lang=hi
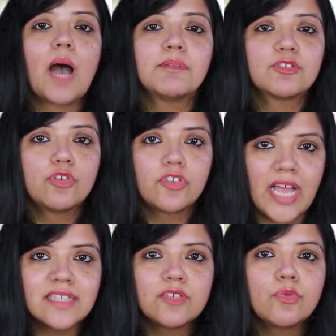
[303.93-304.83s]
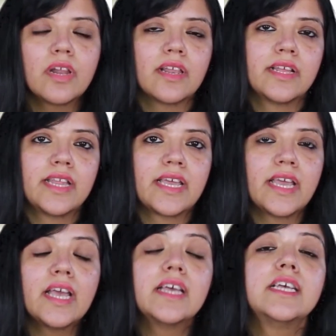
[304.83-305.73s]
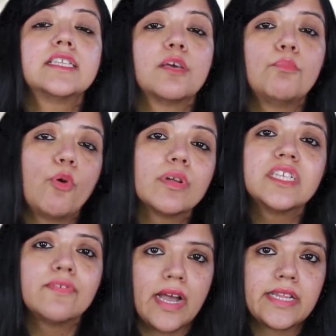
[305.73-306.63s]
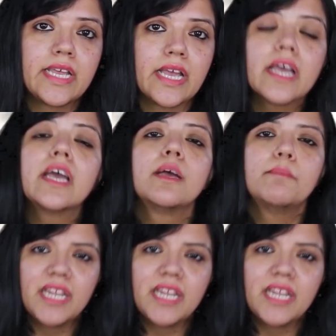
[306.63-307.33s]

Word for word: आप इसको ट्राई ज़रूर करके देखें इसके बहुत से फ़ायदे हैं